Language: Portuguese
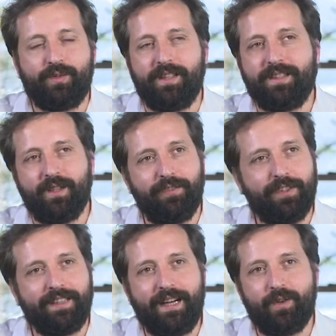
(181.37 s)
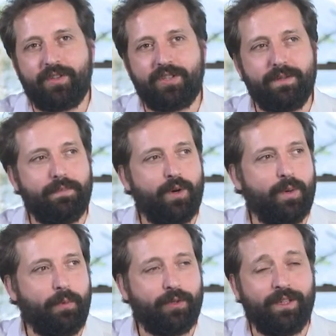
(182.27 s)
tentando evitar o Digimon,
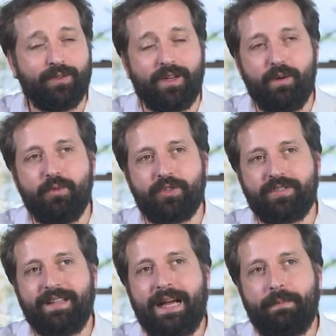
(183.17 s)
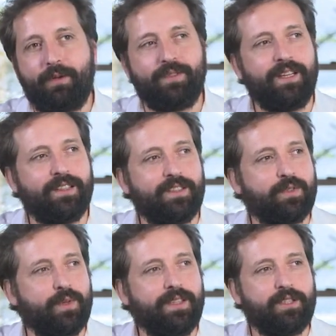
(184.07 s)
um pouco, tento não mostrar, porque eu sei que essas
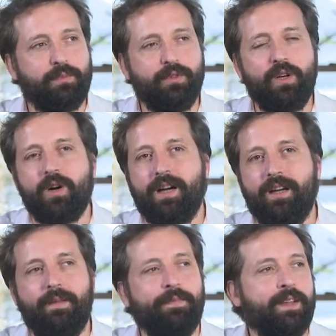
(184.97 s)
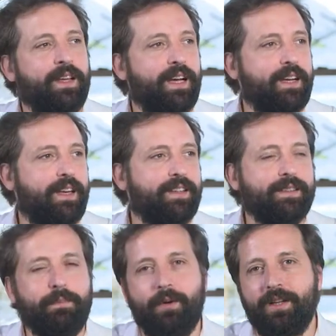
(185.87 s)
coisas é tipo droga. A
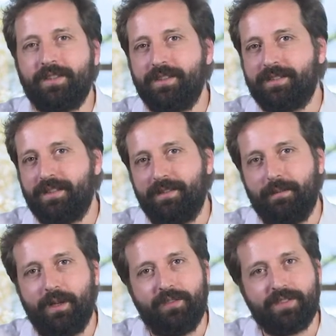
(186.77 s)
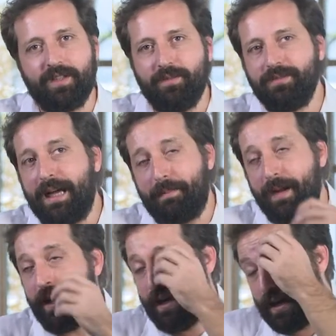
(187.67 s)
criança pode ser melhor você não dar
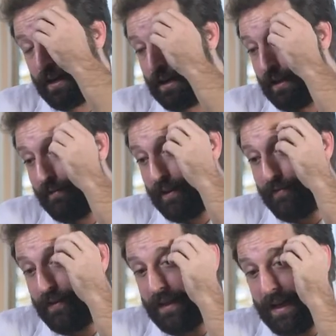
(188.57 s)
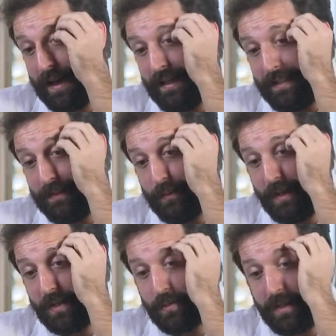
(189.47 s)
para ela, que ela vai ficar ali
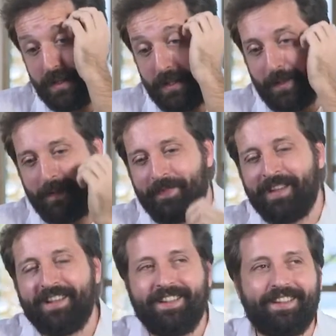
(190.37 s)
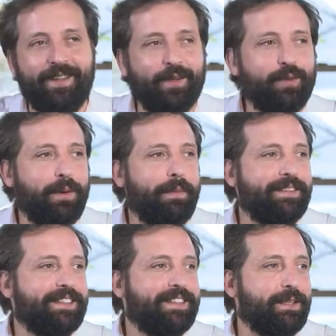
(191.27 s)
doente com aquilo. Então eu estou
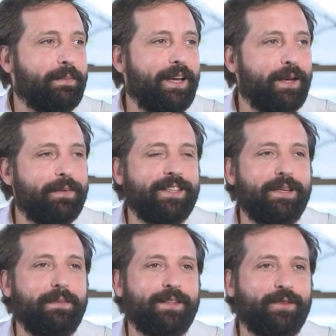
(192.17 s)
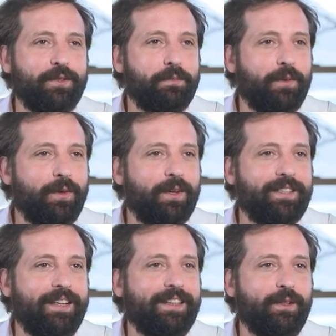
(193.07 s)
apresentando para ela umas animações
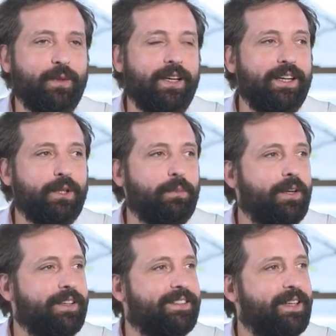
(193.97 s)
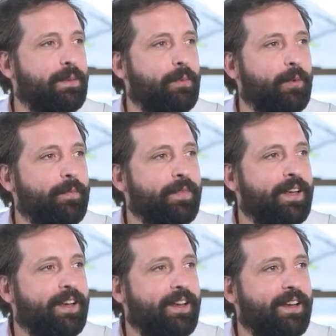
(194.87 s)
boas, ela está adorando, por exemplo,
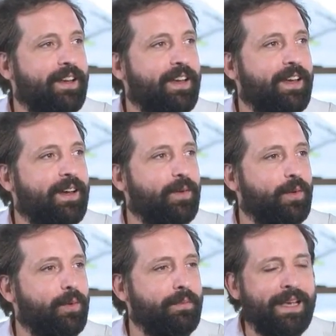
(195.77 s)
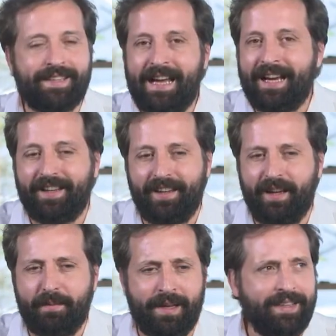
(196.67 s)
é, o Miyazaki,
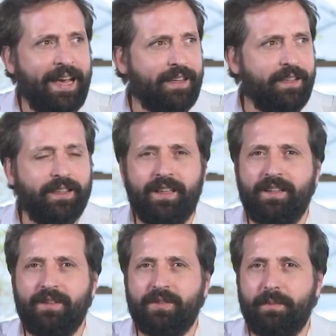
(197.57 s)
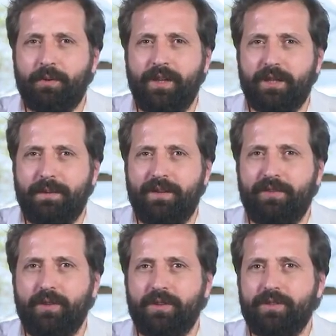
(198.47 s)
né? Miyazaki, aquele o japonês
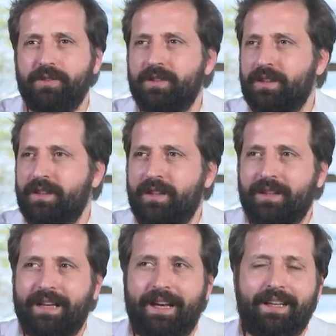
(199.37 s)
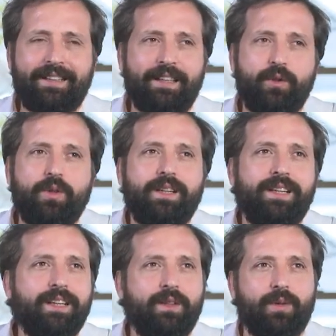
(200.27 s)
maravilhoso. Do... Cara, ela está
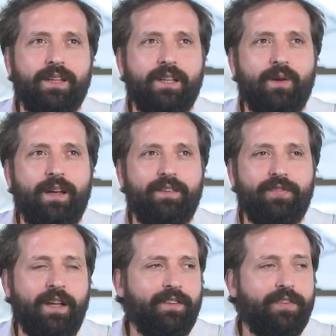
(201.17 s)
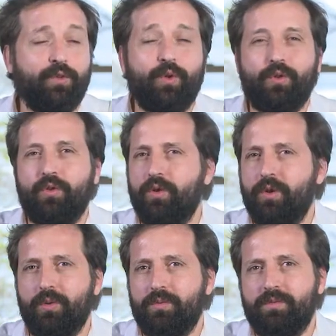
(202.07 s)
adorando aquilo. Ela ela vê o
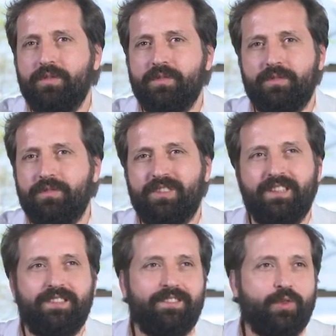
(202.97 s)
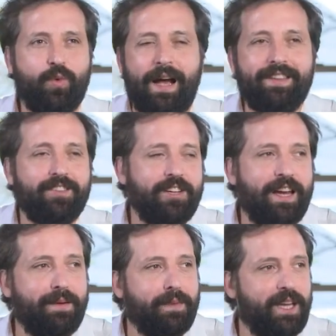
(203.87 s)
Totoro assim, quase
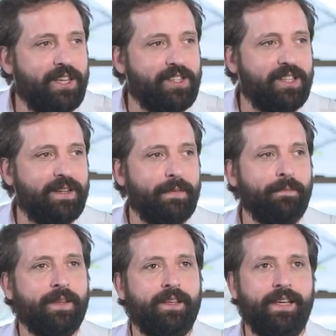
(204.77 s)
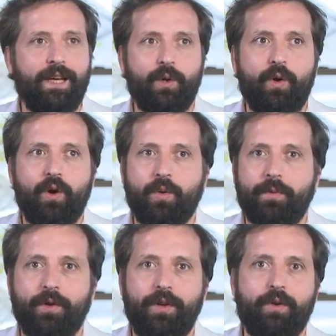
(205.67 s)
diariamente. E é louco,
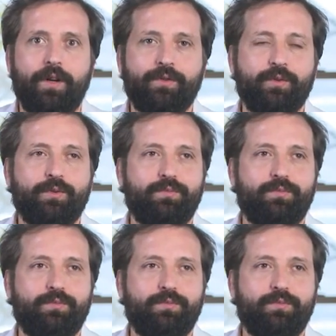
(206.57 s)
porque é um negócio